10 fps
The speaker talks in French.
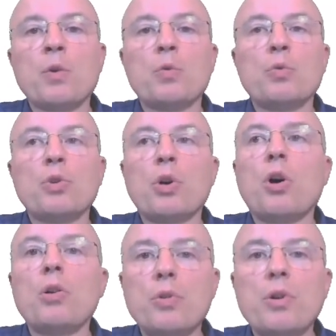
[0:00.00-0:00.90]
une
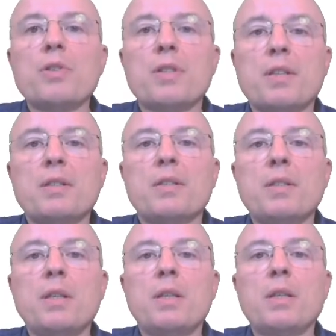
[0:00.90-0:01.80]
grandeur
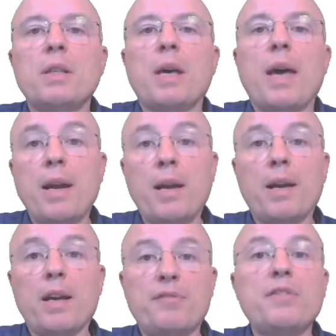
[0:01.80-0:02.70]
statistique qui, elle,
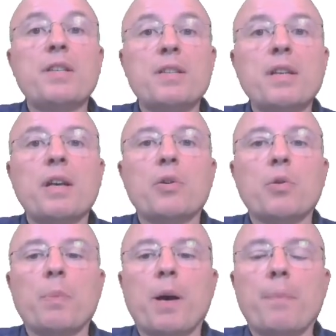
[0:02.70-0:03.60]
est fixée quelque
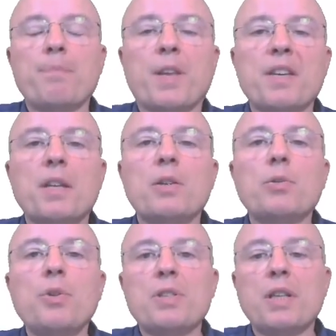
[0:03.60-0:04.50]
part. Et cette
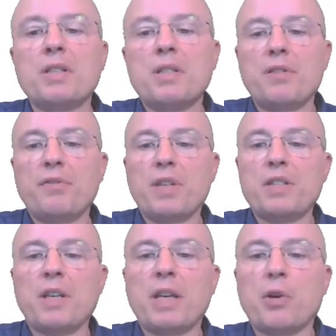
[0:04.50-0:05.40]
grandeur statistique
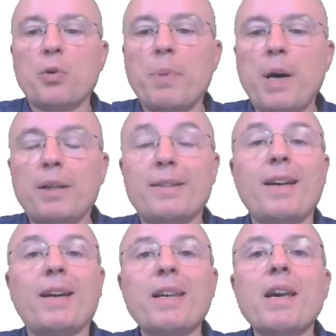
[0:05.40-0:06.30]
fixée quelque part,
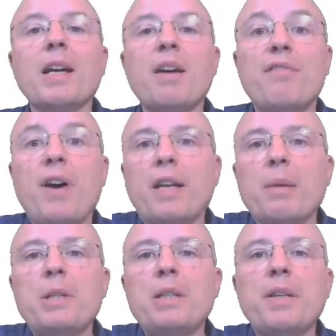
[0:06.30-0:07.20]
derrière la
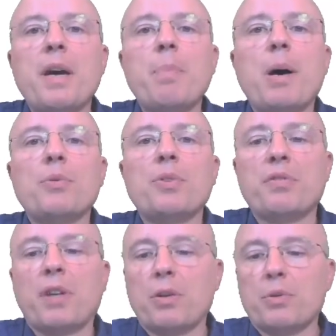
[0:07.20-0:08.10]
variabilité apparente des
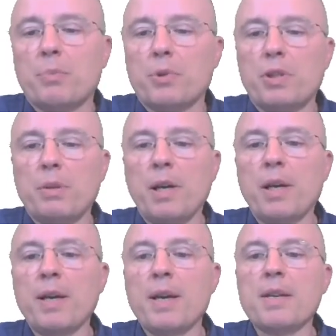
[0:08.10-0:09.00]
fréquences possibles,
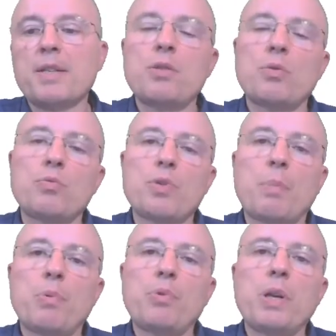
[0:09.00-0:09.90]
c'est ce que nous
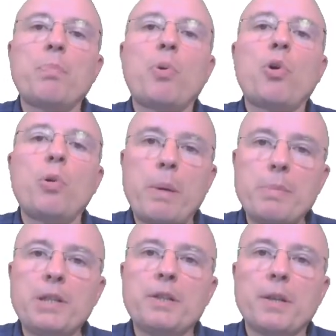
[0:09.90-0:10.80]
appelons les
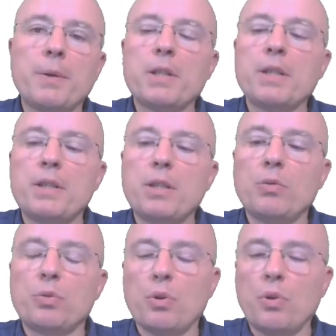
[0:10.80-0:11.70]
probabilités. Ici, en
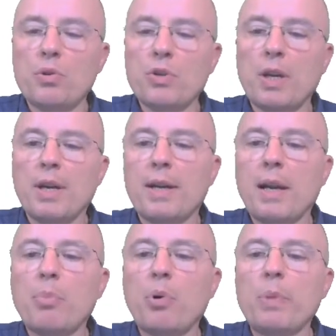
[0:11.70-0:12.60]
l'occurrence,
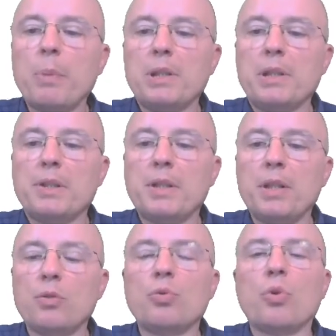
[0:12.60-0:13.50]
la
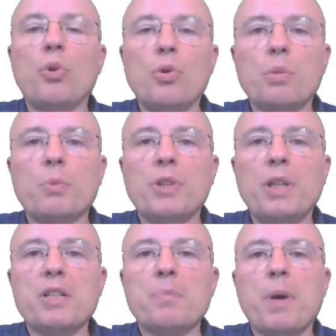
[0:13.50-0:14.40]
probabilité de recommander
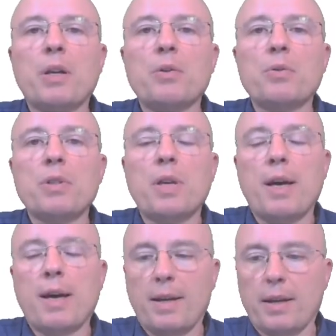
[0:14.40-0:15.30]
l'expérience
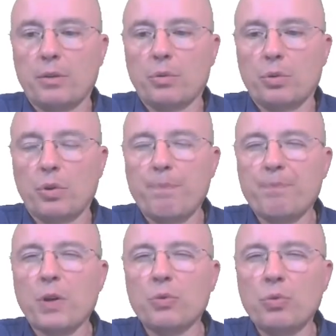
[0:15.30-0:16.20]
à quelqu'un d'autre.
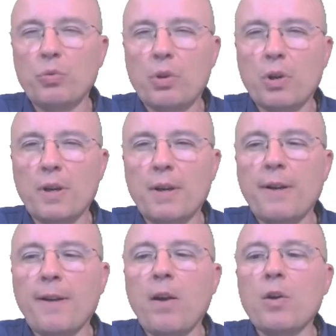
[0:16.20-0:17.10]
Donc,
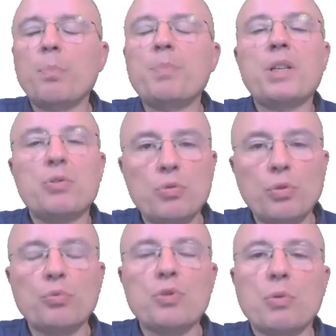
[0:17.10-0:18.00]
Bien
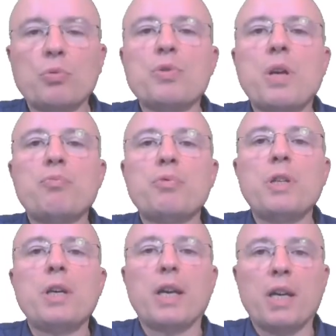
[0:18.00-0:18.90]
sûr, nous allons nous
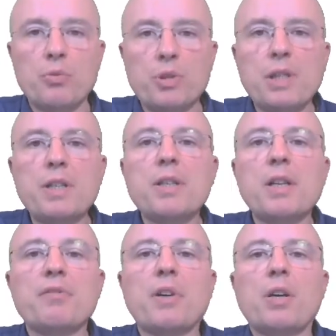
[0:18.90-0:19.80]
appuyer et utiliser
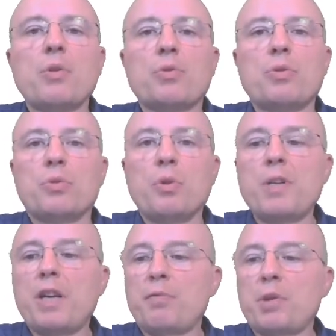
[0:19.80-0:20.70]
les fréquences qu'on
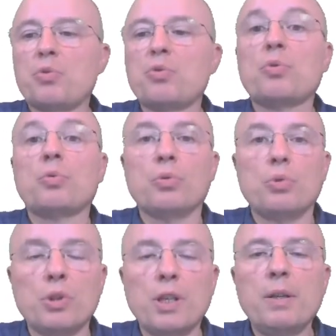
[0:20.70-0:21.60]
observe, puisque ce sont nos
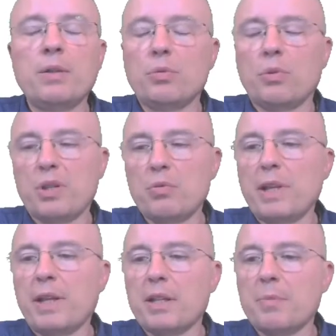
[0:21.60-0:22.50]
données, nos
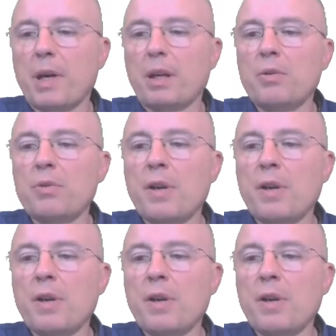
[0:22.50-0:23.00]
résultats d'expérience,